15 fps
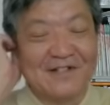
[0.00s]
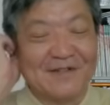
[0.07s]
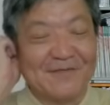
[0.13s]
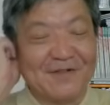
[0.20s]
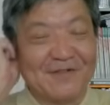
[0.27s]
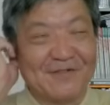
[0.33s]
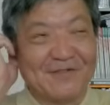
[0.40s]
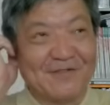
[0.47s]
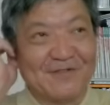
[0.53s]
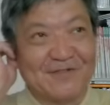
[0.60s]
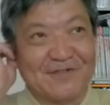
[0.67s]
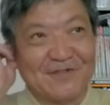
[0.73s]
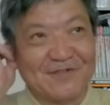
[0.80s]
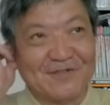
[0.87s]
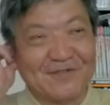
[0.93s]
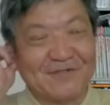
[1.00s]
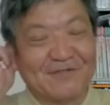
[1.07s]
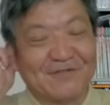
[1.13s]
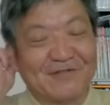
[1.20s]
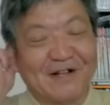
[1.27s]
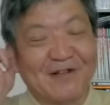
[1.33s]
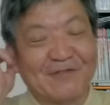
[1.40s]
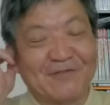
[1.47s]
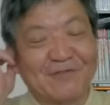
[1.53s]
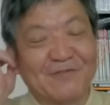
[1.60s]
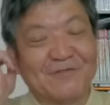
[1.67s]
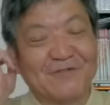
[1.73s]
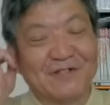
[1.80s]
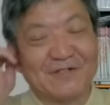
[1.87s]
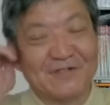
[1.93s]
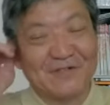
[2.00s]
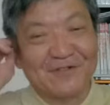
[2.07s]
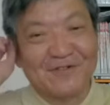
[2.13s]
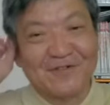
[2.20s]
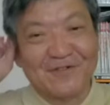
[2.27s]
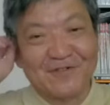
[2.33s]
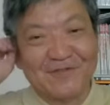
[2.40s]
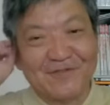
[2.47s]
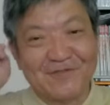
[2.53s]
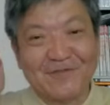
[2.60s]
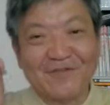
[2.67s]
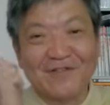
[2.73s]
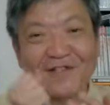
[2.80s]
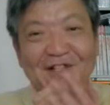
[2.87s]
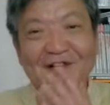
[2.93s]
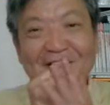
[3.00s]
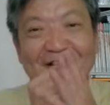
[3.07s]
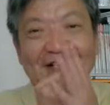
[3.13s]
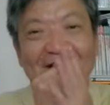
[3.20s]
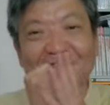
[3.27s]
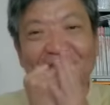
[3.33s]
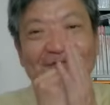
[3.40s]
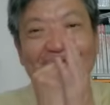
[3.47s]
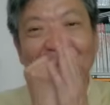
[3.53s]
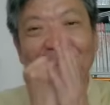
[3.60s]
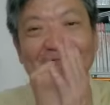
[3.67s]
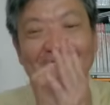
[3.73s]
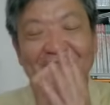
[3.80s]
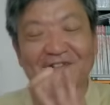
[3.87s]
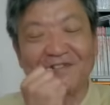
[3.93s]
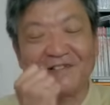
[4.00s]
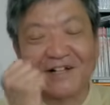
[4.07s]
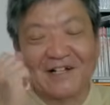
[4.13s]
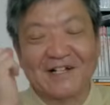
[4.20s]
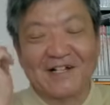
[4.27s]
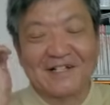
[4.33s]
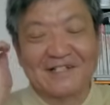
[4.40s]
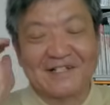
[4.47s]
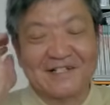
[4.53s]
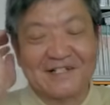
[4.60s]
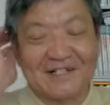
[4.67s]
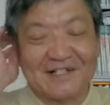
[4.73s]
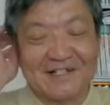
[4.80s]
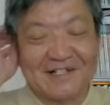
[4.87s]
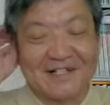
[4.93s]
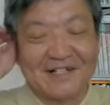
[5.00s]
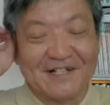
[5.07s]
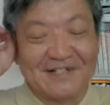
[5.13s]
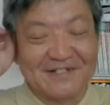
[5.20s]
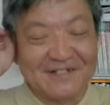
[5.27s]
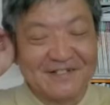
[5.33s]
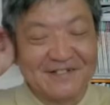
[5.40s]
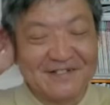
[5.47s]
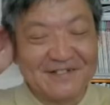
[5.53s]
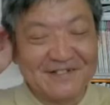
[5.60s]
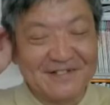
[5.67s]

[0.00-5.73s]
今の中国の外交トップですけど、もうこれだけでこう成り上がってきた人間なんですね。